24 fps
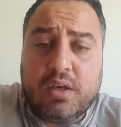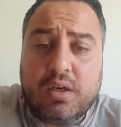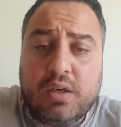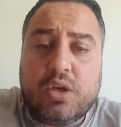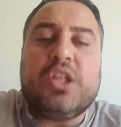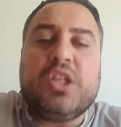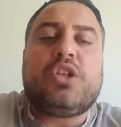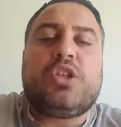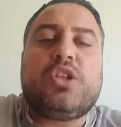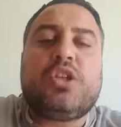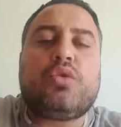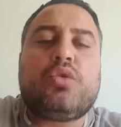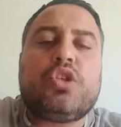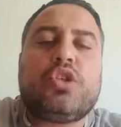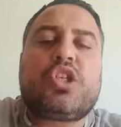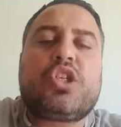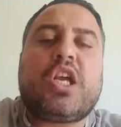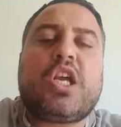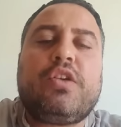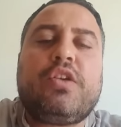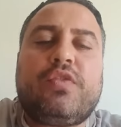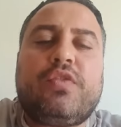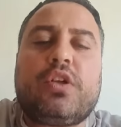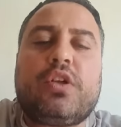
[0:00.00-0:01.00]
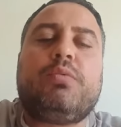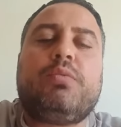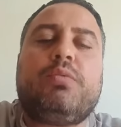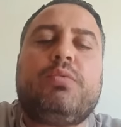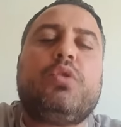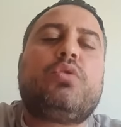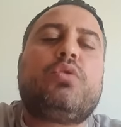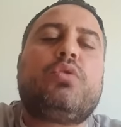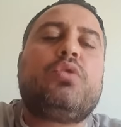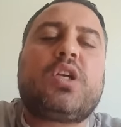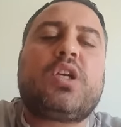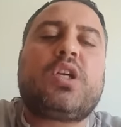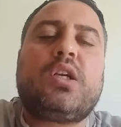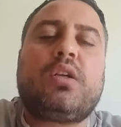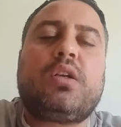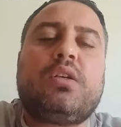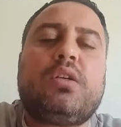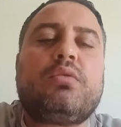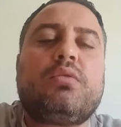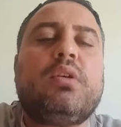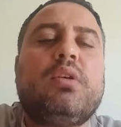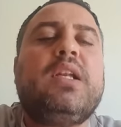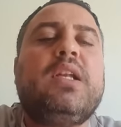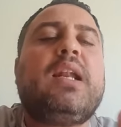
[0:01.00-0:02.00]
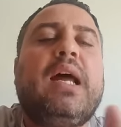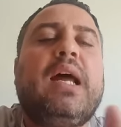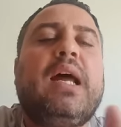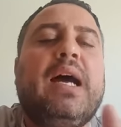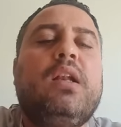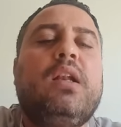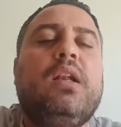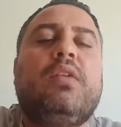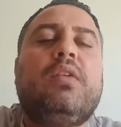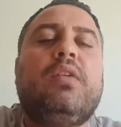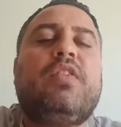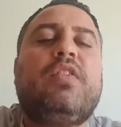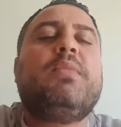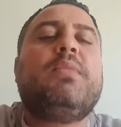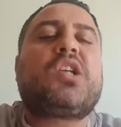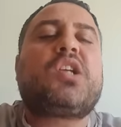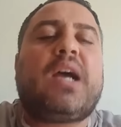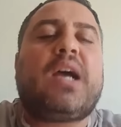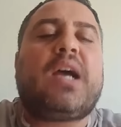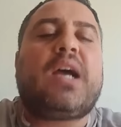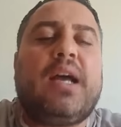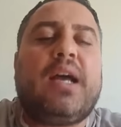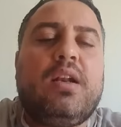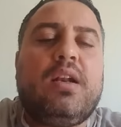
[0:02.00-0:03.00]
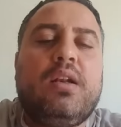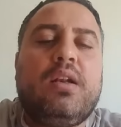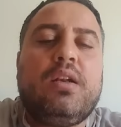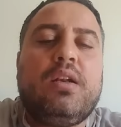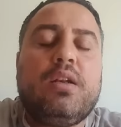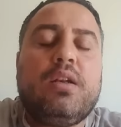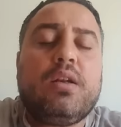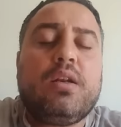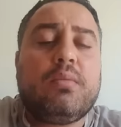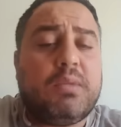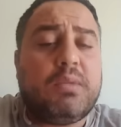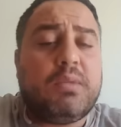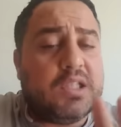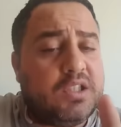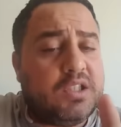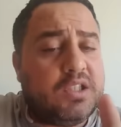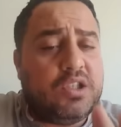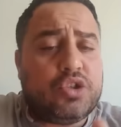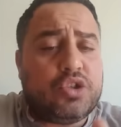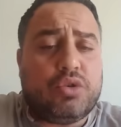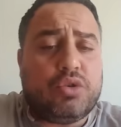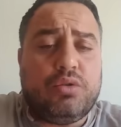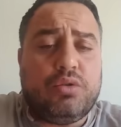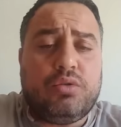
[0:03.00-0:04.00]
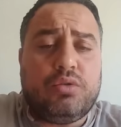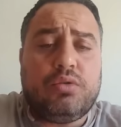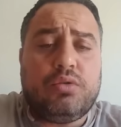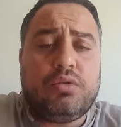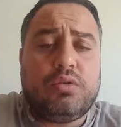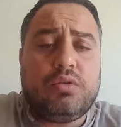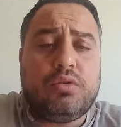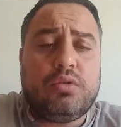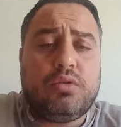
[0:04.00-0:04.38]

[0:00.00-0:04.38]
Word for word: انت كل شيء فقت بيه كل شيء لقيته الا الحل فماش حل ما اعطيتنيش حلول